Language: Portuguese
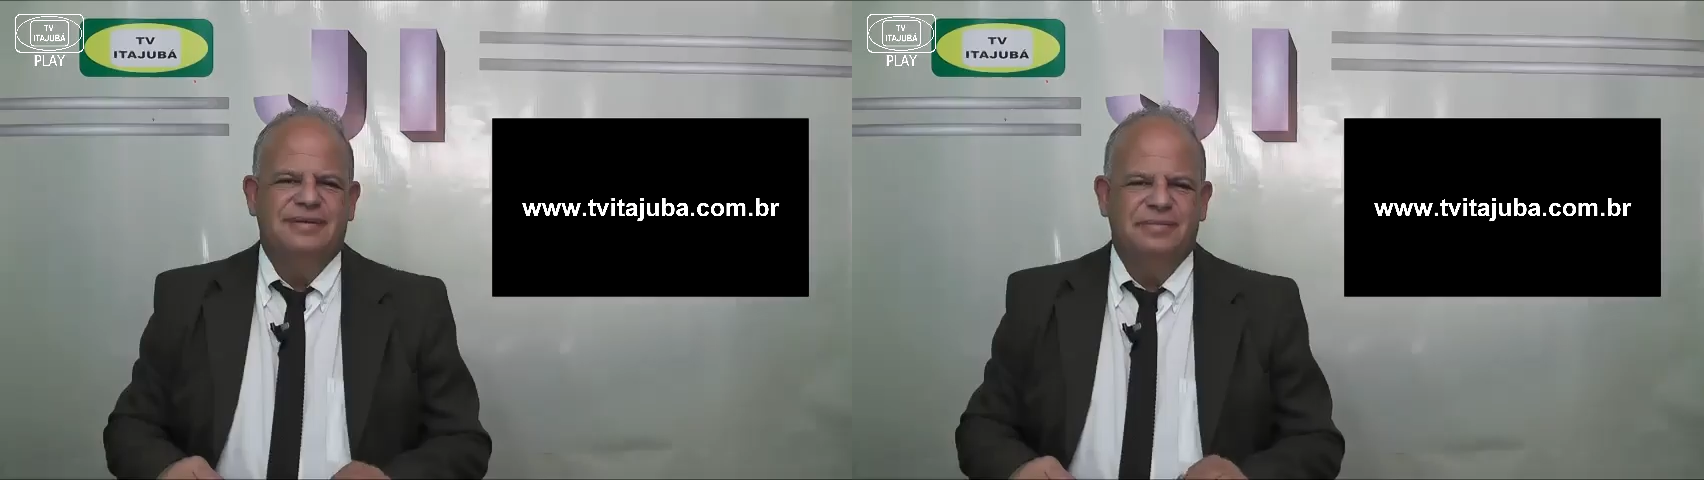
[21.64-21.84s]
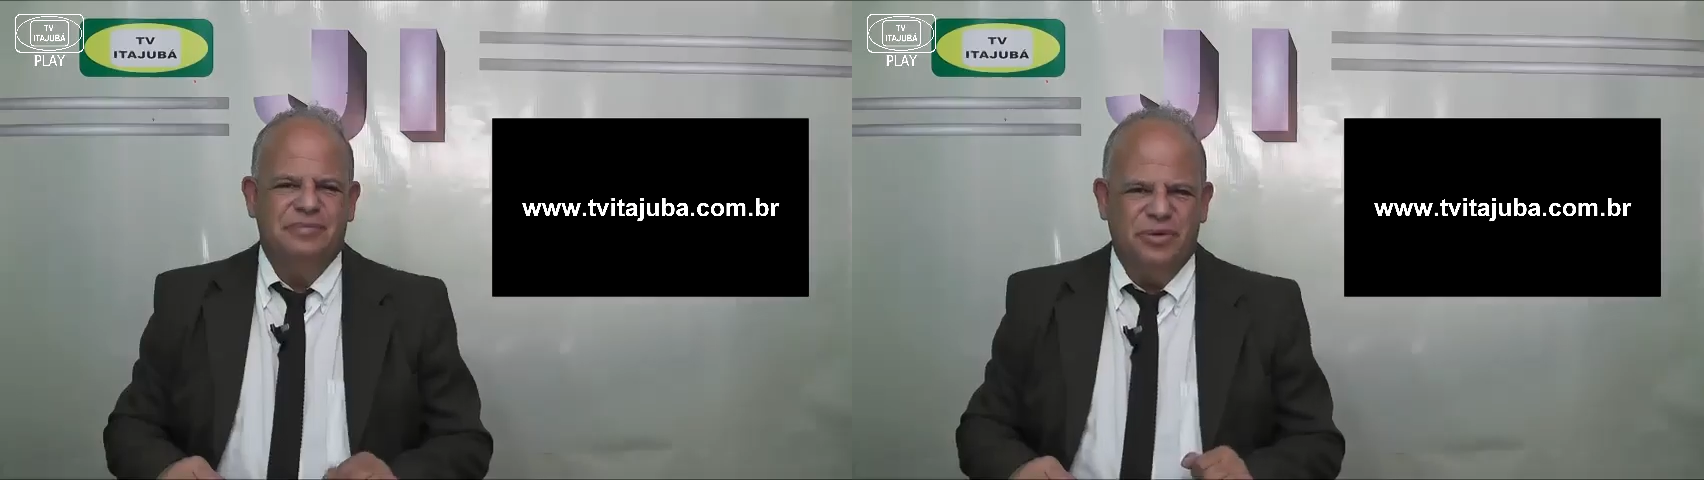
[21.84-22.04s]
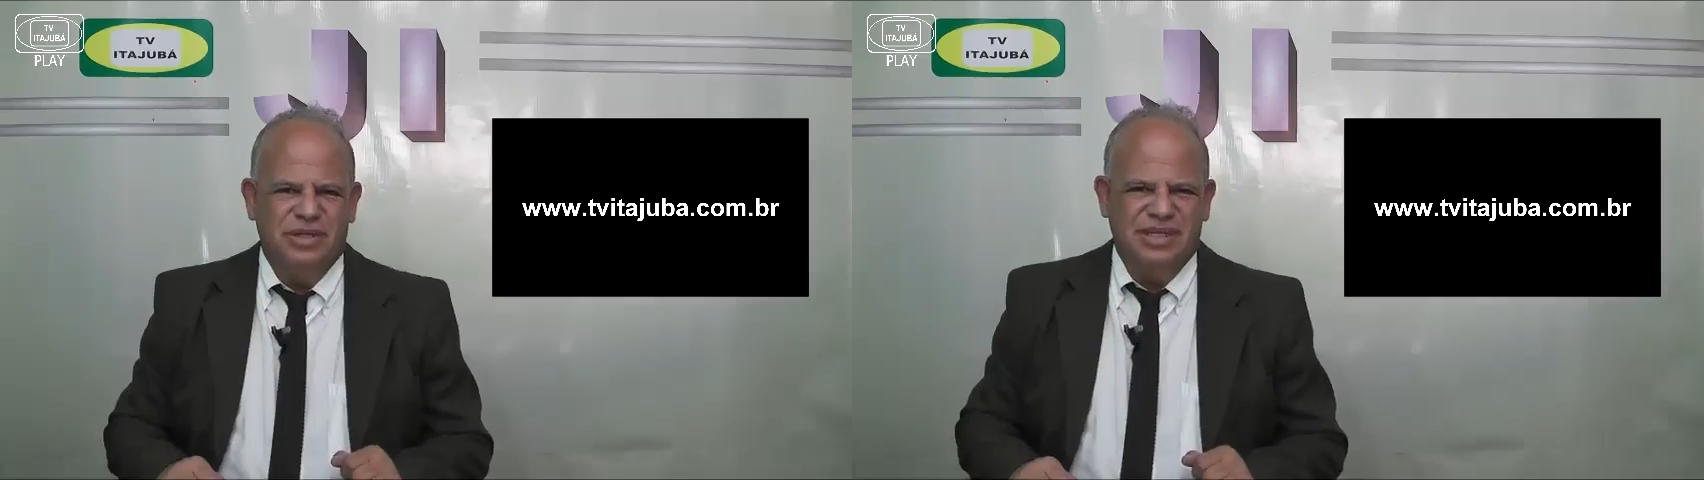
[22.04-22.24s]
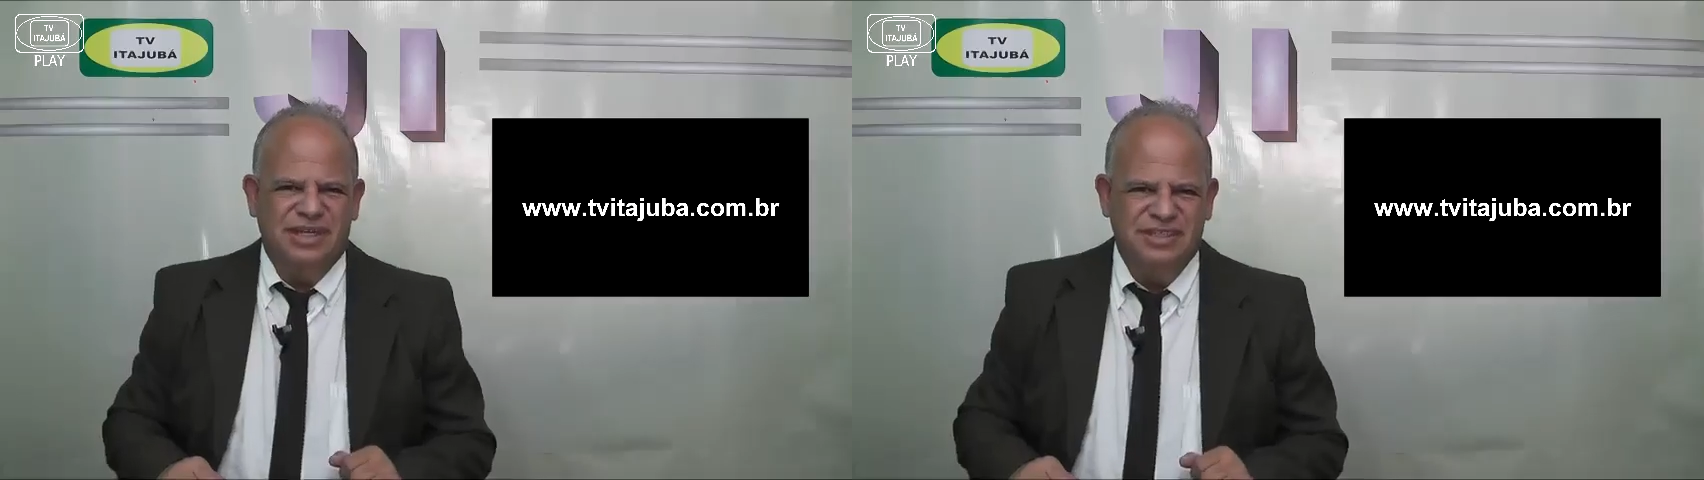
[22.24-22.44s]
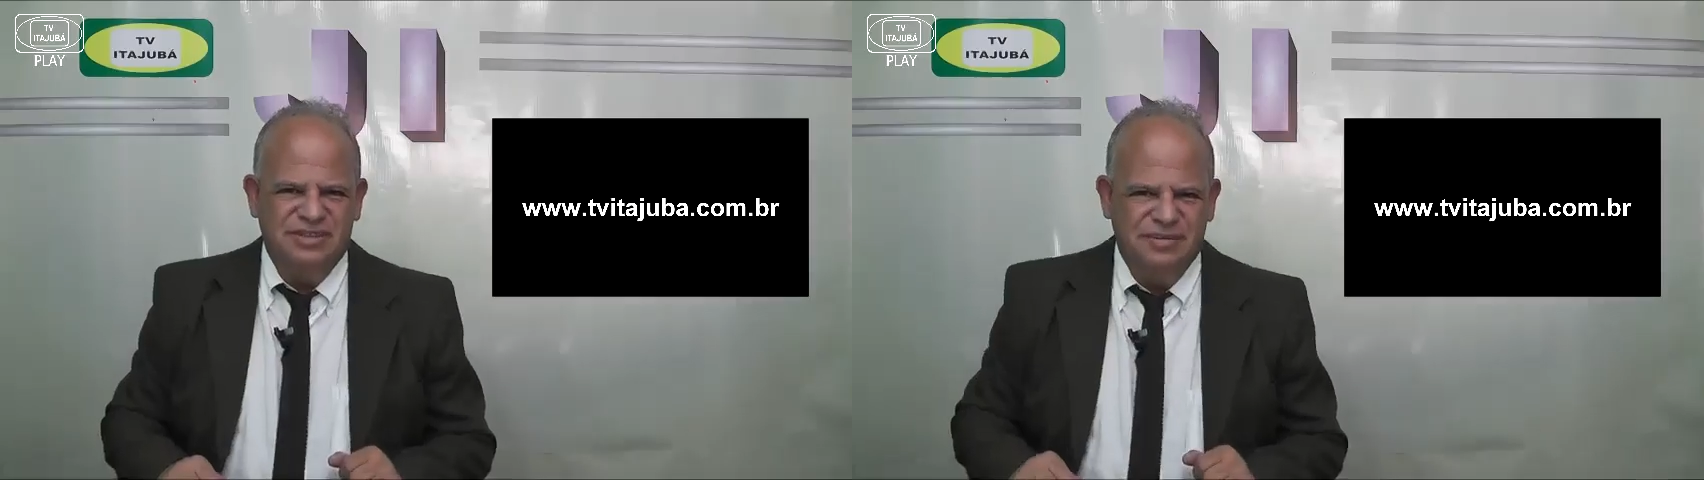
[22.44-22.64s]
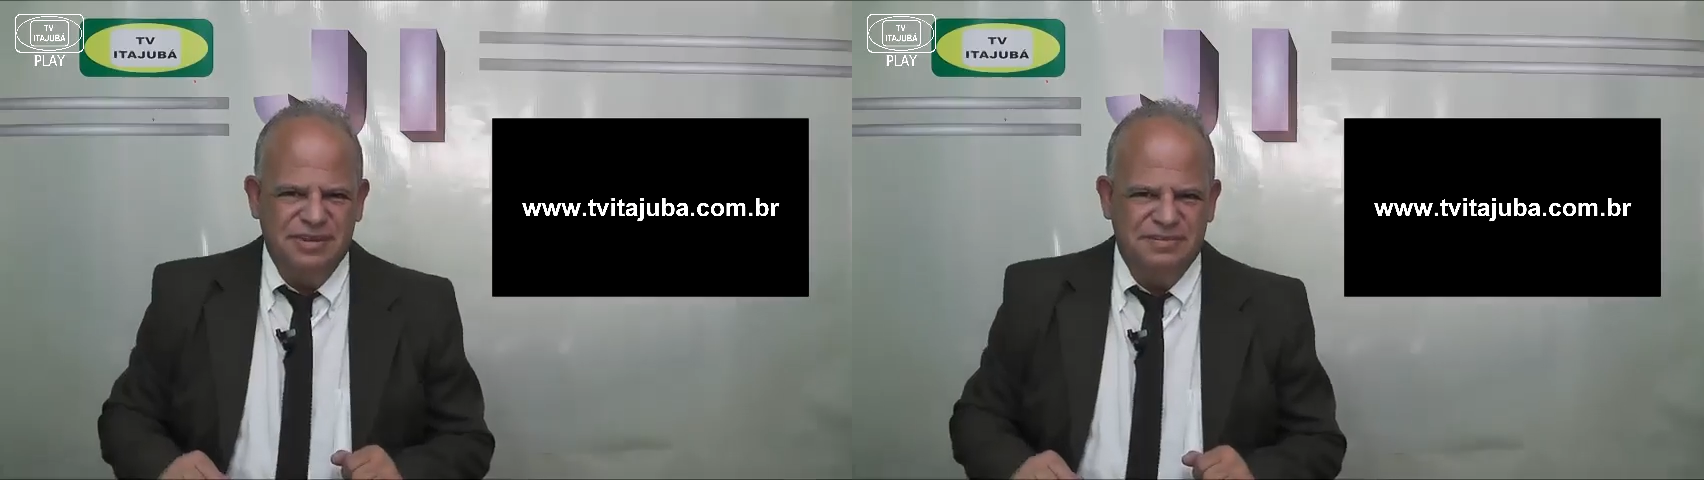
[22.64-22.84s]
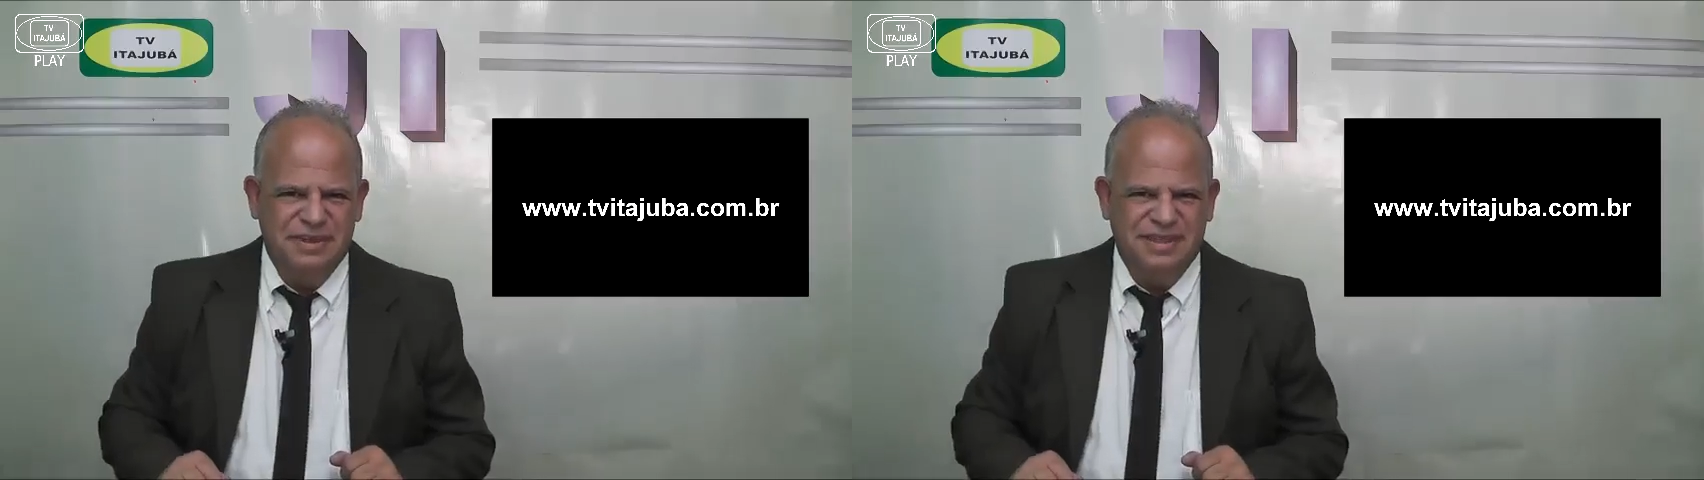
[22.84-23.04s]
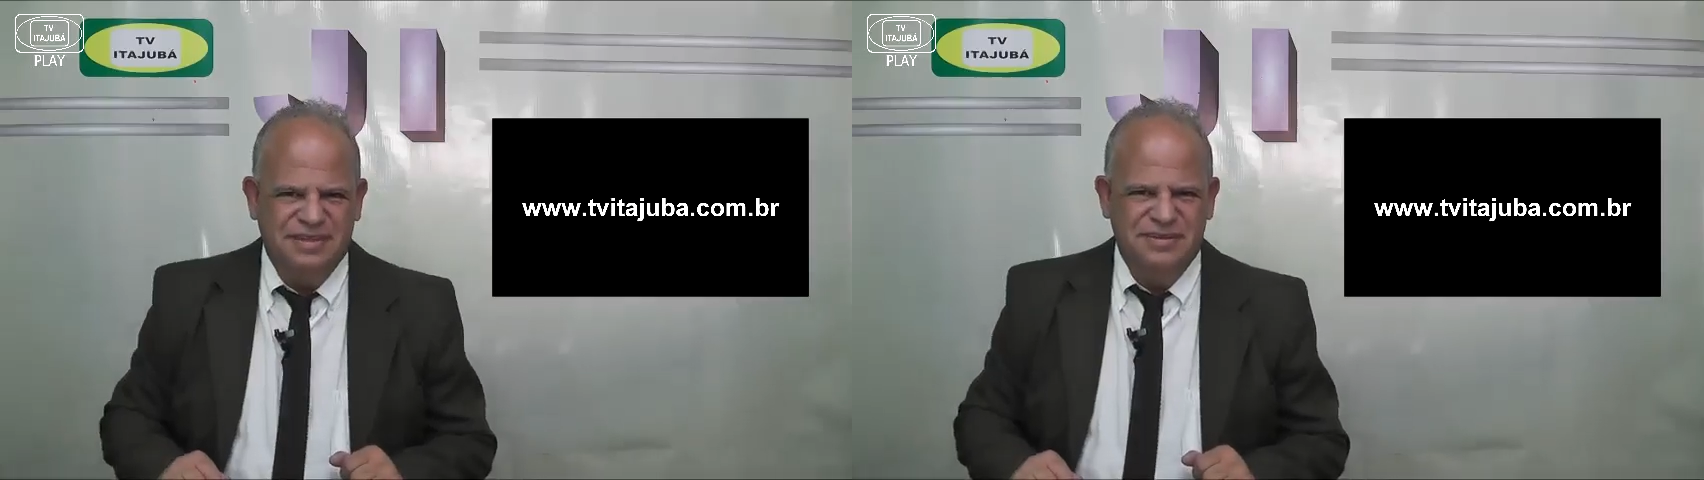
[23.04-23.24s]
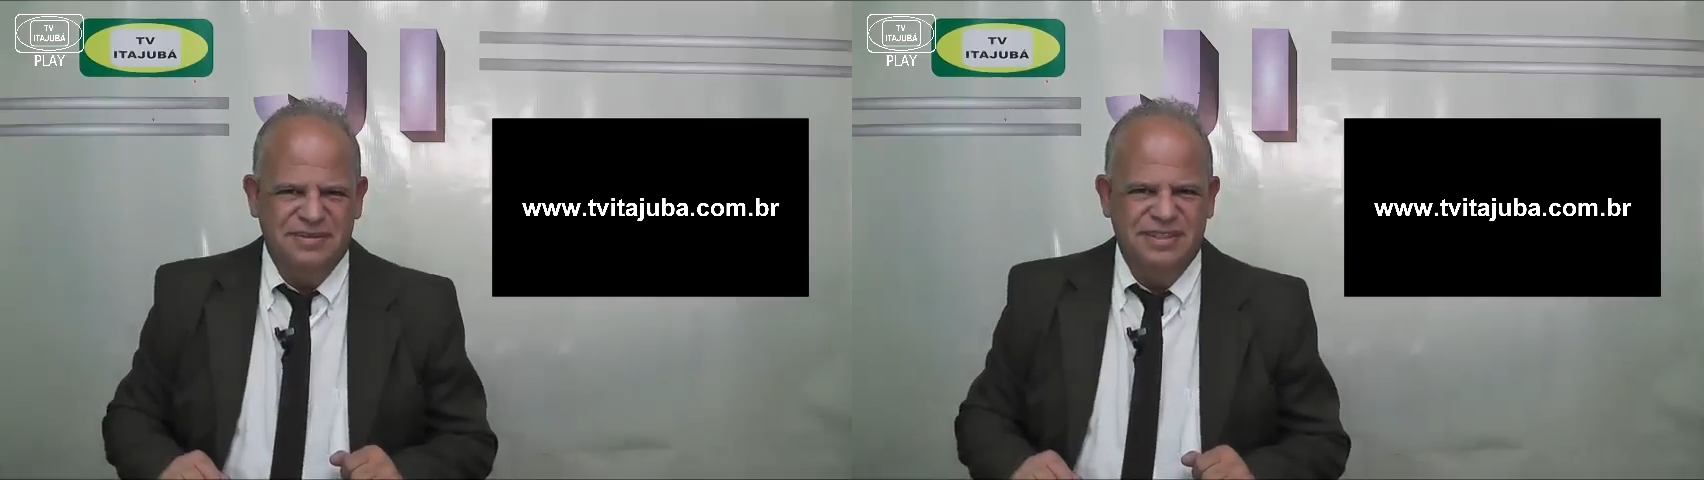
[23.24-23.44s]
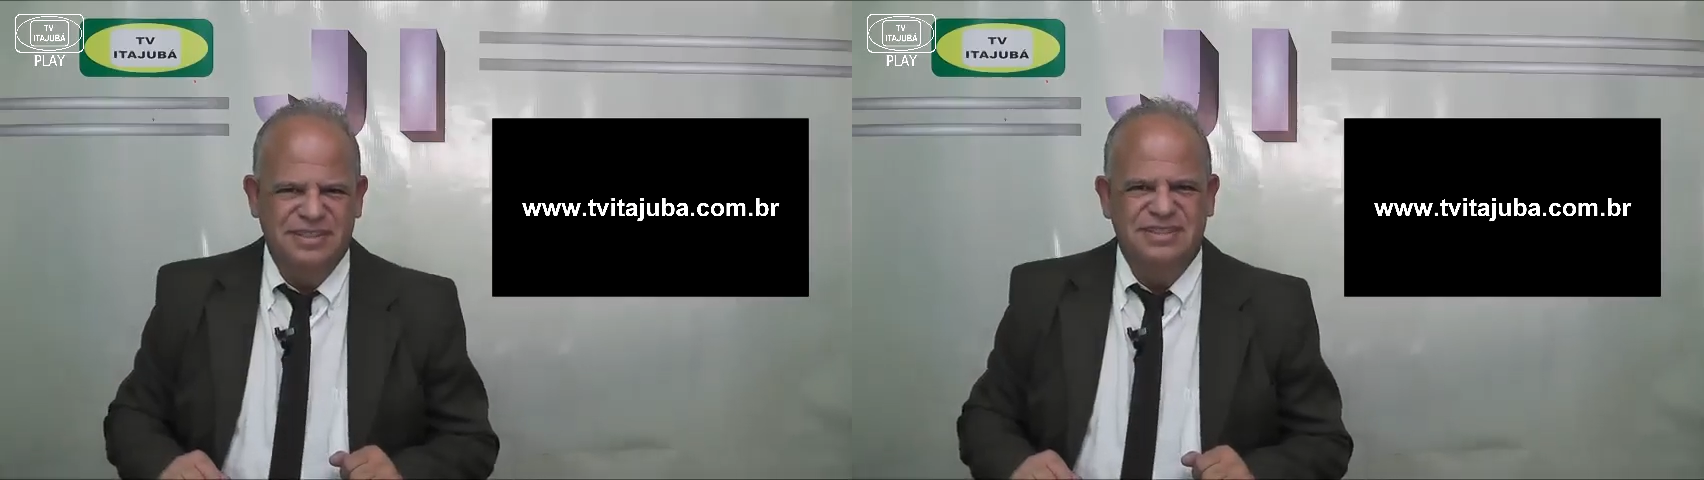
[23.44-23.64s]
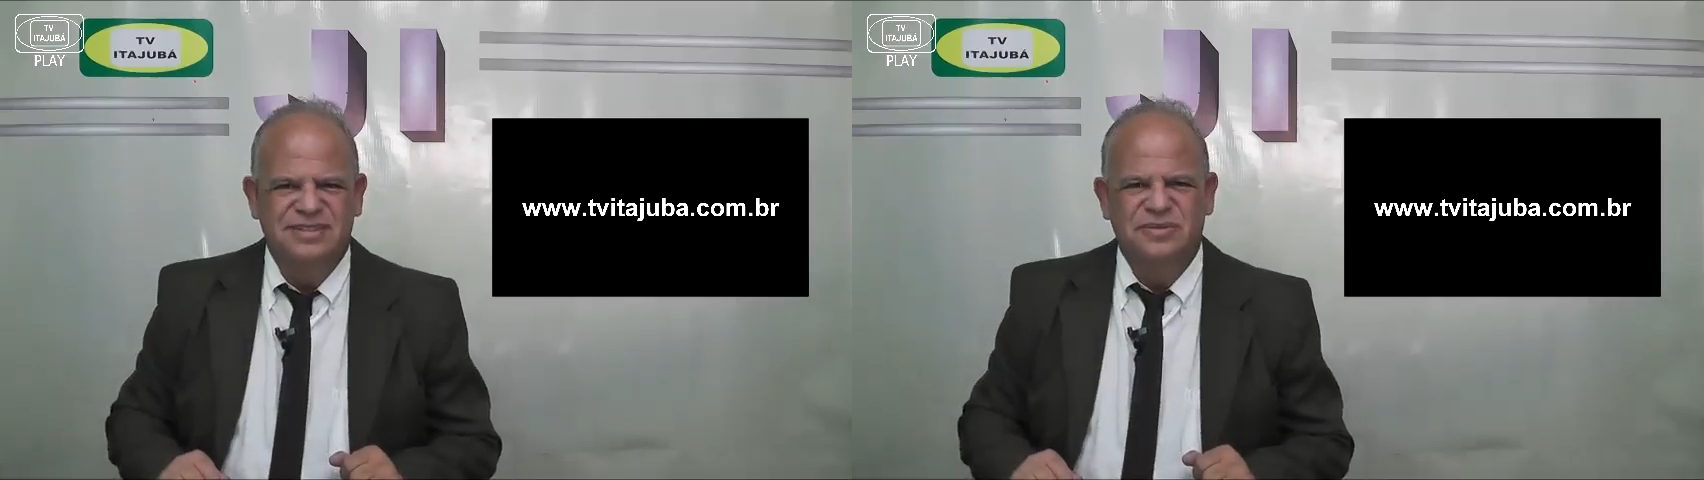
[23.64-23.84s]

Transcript: Boa tarde, web espectadores.